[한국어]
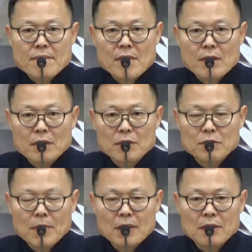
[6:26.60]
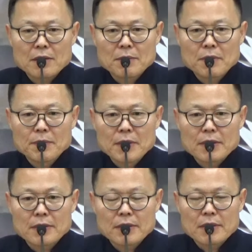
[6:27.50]
그래서 이 유마경은
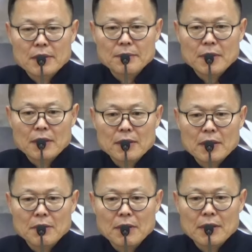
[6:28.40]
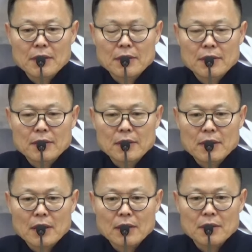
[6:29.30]
보면은 지금까지 해왔던 이
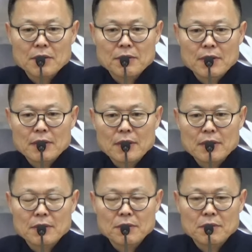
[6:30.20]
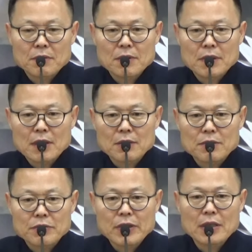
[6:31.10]
깨닫기 위해서 애쓰고 노력하고
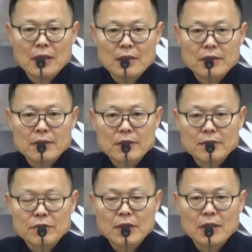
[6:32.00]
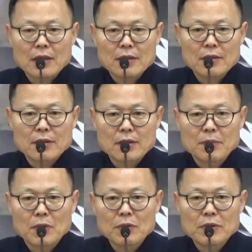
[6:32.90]
수행하는, 수행했던 이
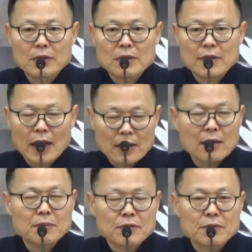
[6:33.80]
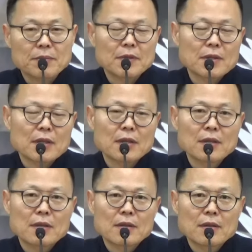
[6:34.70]
모든 걸 다 깨부숩니다.
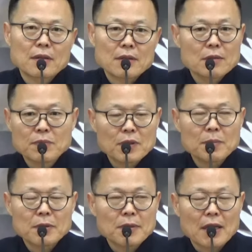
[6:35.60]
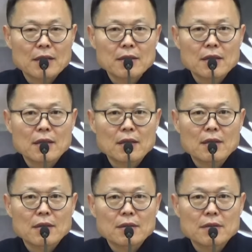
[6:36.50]
그건 불이법이
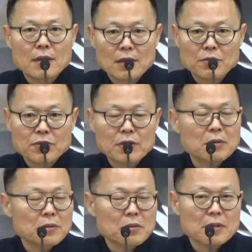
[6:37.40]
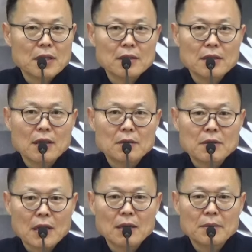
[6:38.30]
아니다. 그건 다 유의고 조작이다 하고
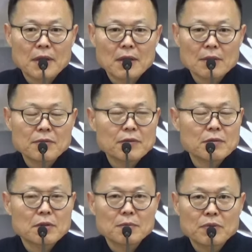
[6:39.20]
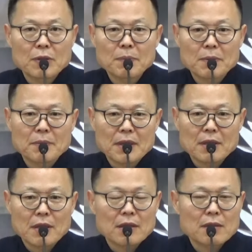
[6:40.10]
다 깨부수고 이
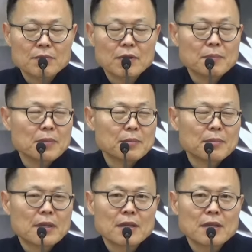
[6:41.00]
불이법만 얘기해, 불이법만.